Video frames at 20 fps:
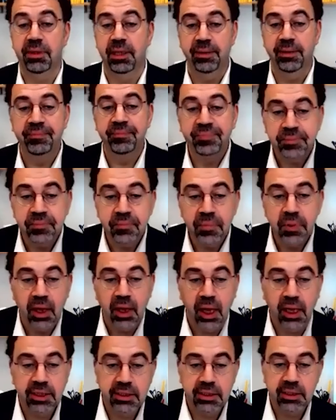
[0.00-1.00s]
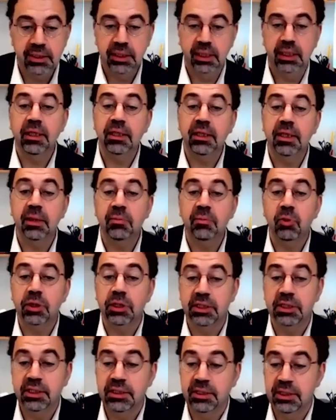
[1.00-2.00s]
bile aslında
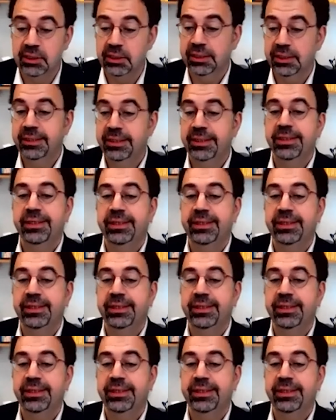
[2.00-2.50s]
demokrasinin